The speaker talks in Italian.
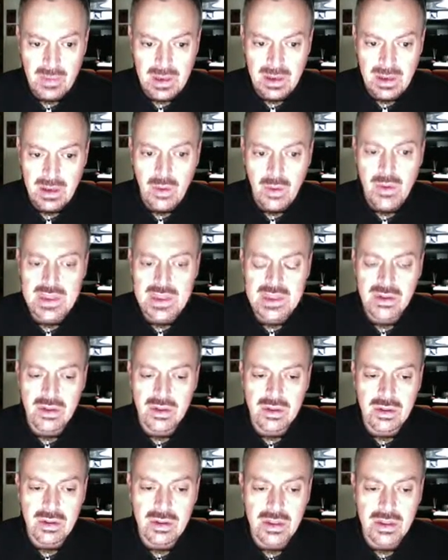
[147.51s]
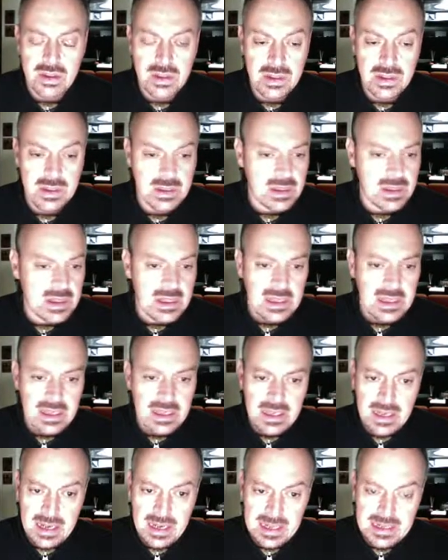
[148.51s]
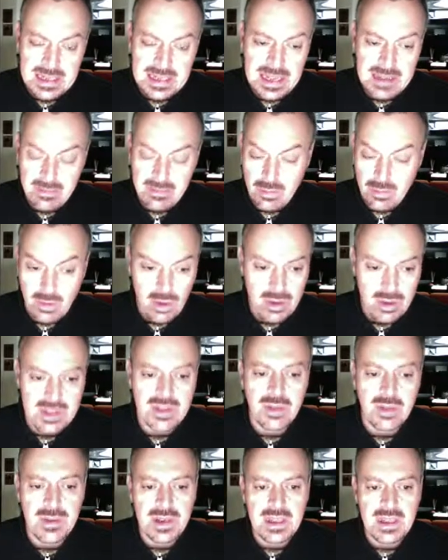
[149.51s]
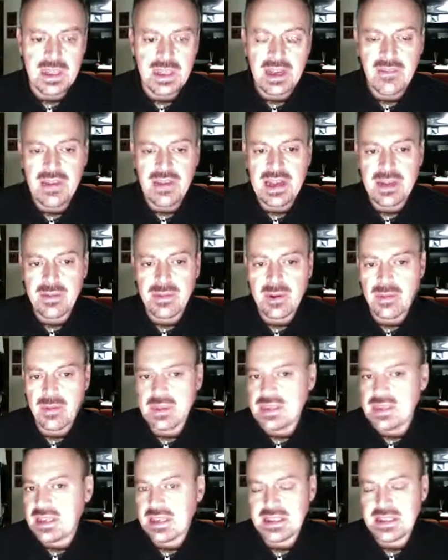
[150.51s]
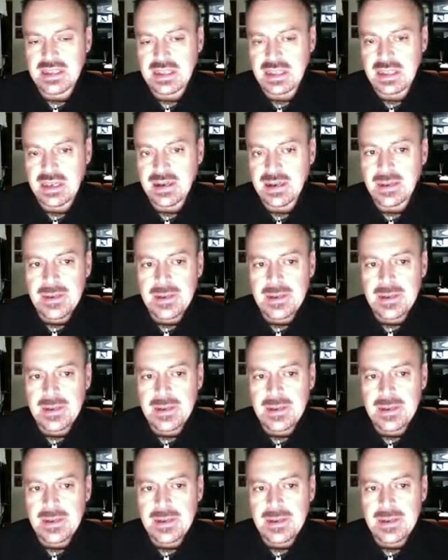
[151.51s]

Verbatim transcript: Eh, questo eh, in realtà quello che sto per dire vale per qualsiasi